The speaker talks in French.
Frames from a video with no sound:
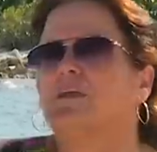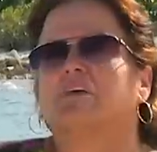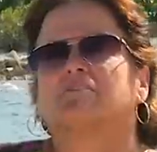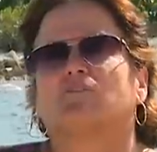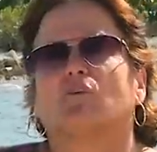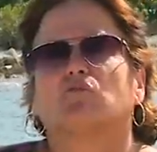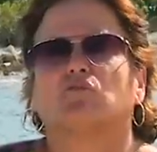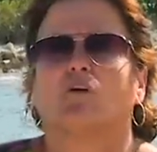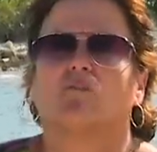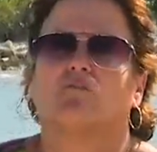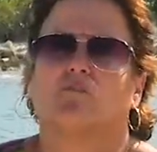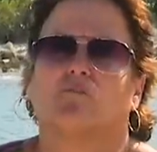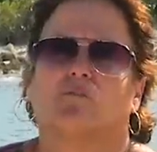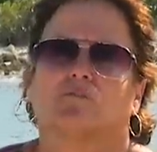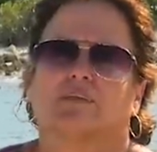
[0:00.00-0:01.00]
Puis les autres, on
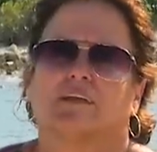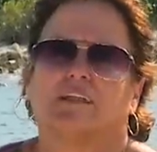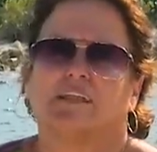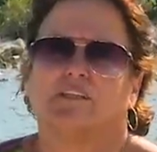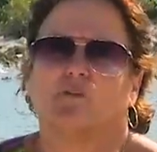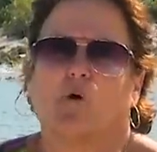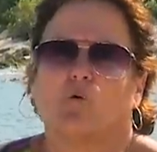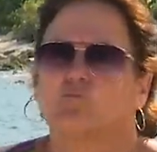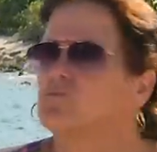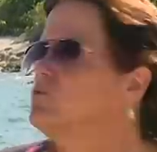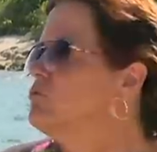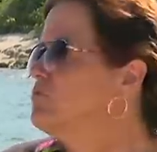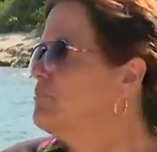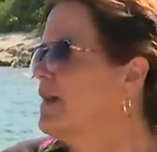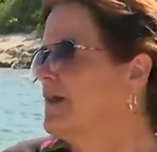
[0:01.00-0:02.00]
va montrer les nôtres.
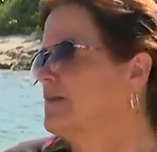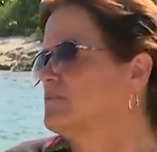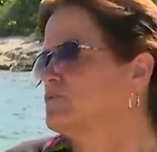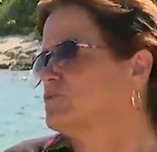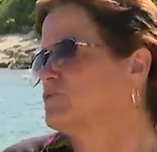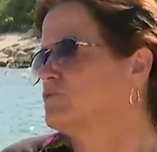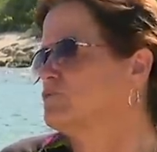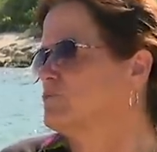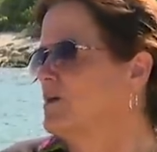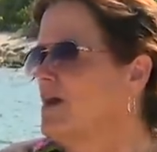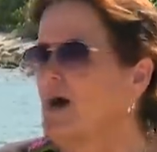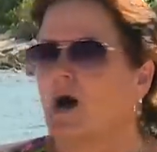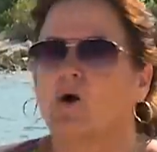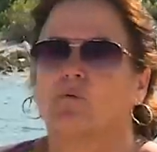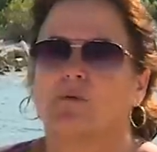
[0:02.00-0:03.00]
Là. Oui, ben, c'est ça.
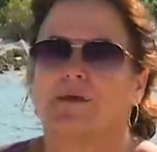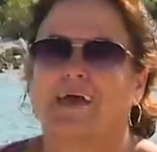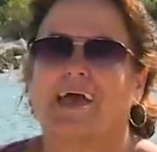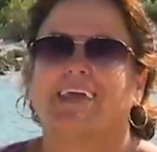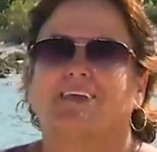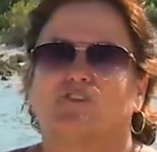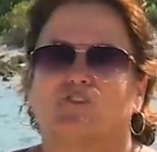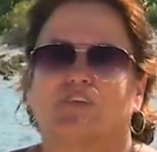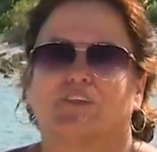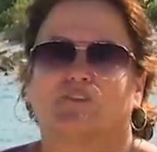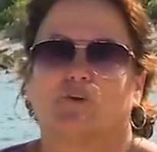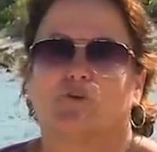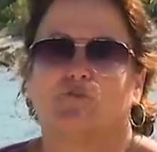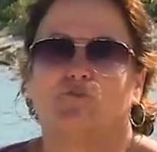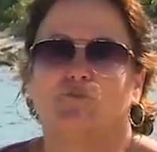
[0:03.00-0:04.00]
Ah oui, j'ai
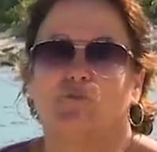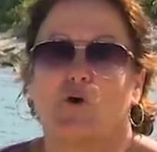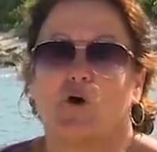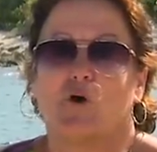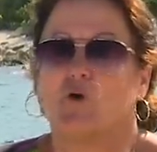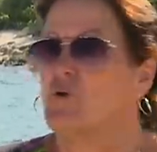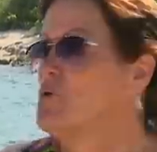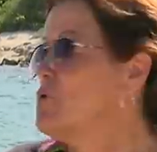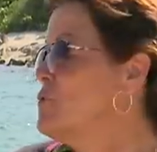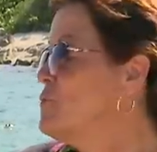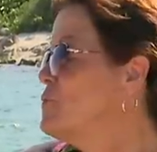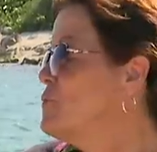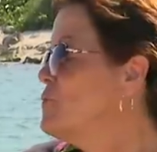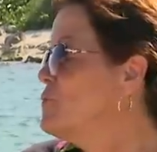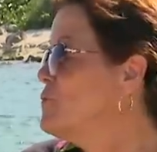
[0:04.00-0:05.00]
tenu un...